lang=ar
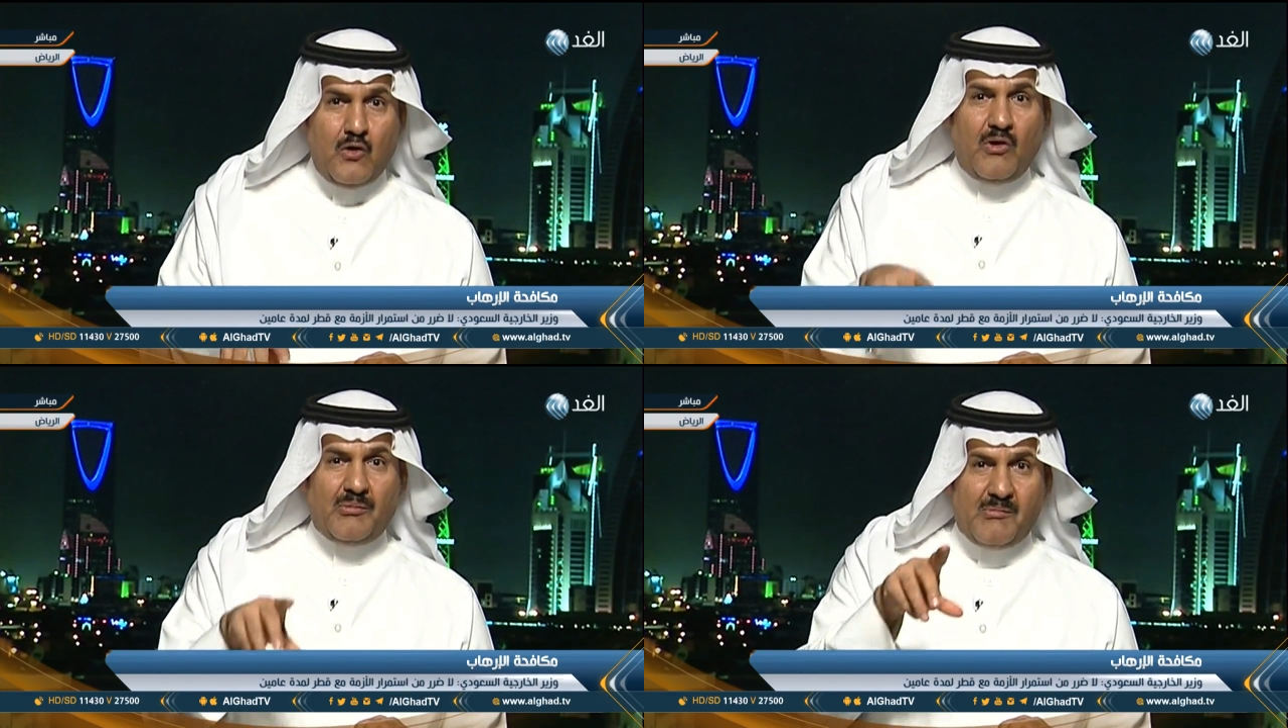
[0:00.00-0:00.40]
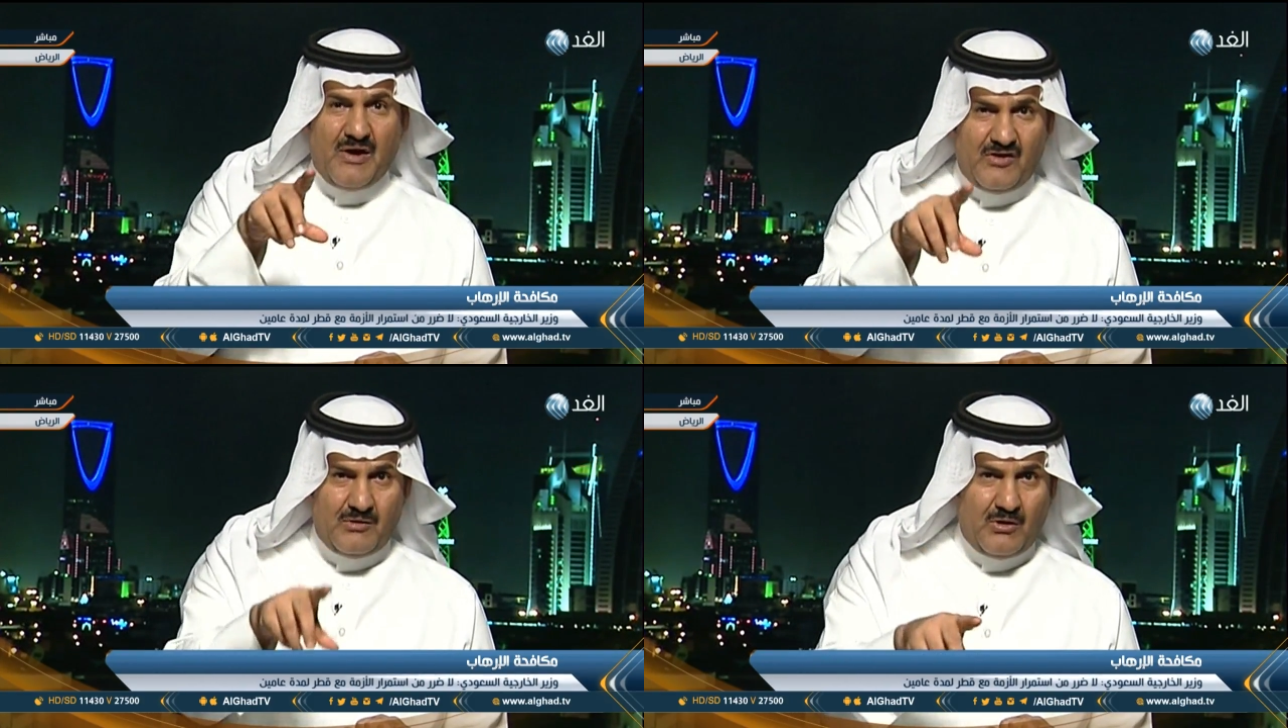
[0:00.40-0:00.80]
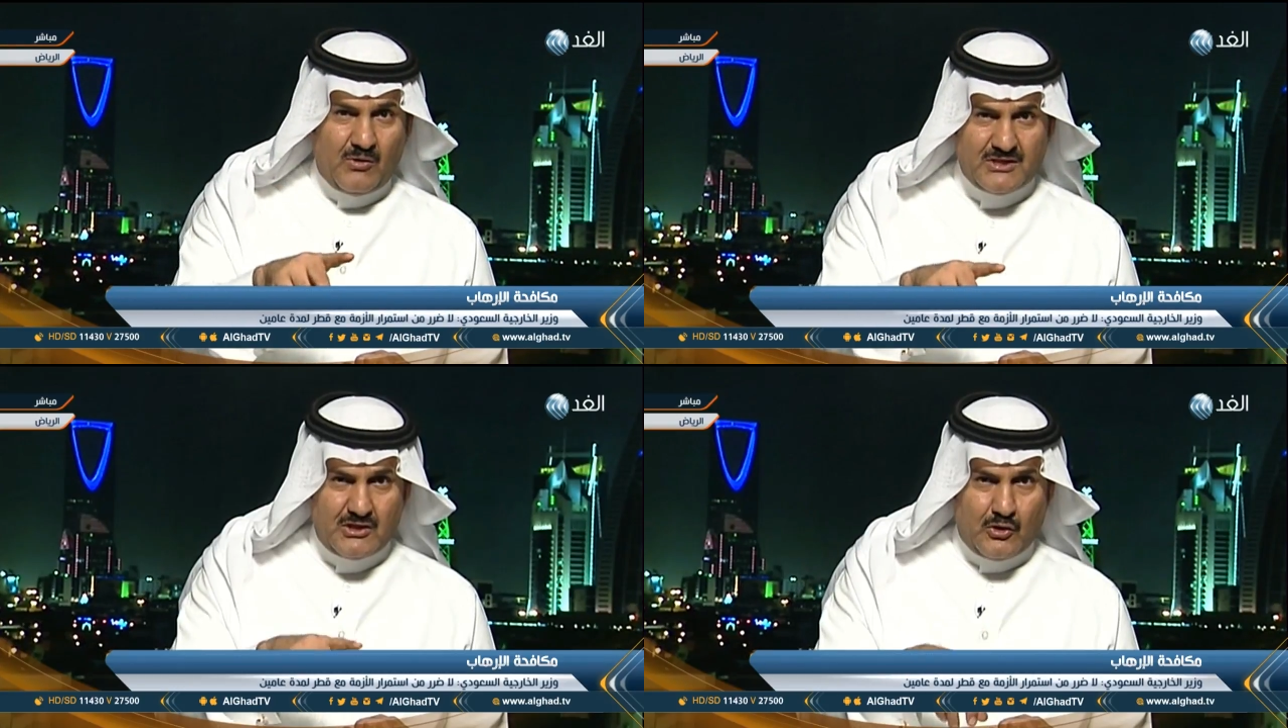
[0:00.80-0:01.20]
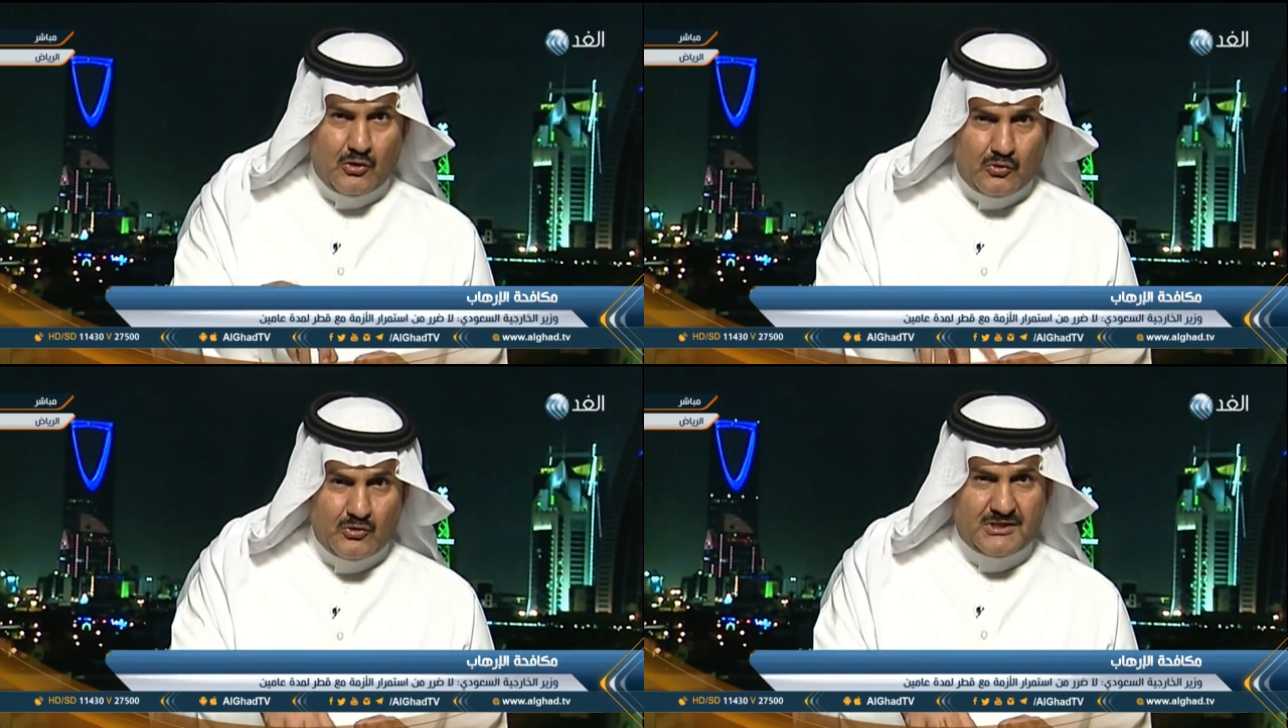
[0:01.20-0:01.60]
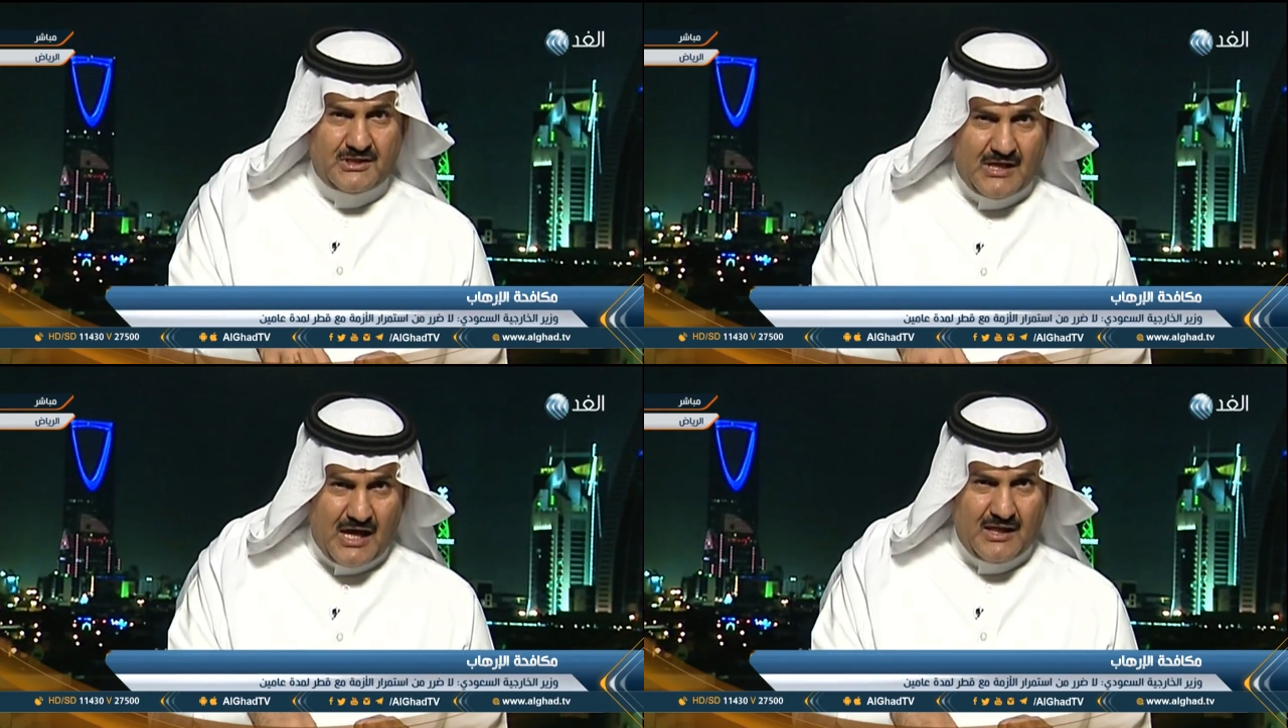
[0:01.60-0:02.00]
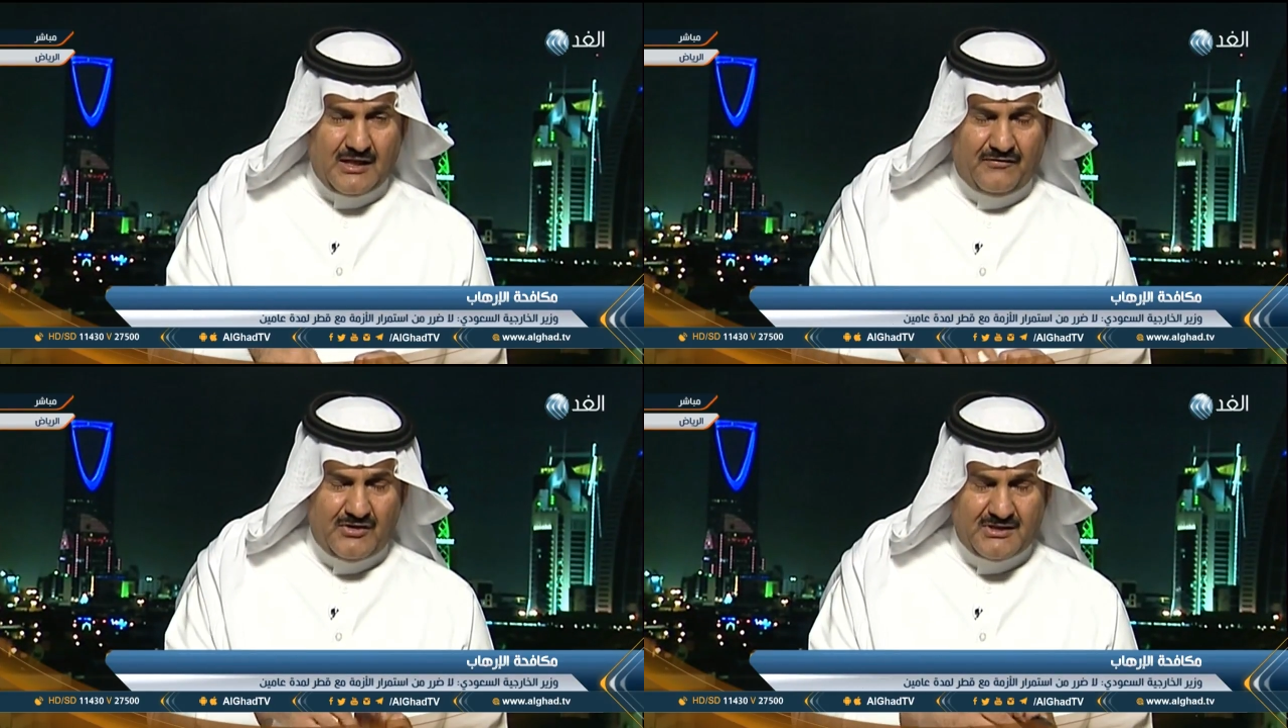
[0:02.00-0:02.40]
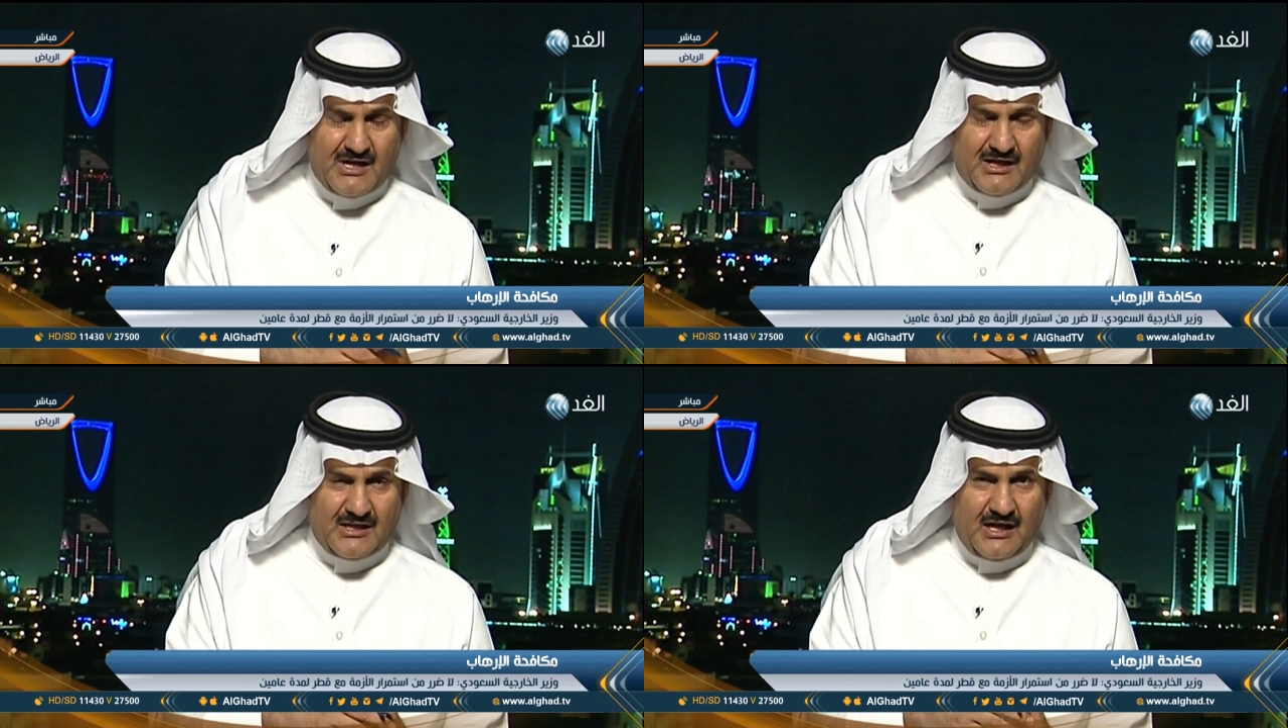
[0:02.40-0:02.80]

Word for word: وبما فيهم الوزير الروسي أيضا في زيارة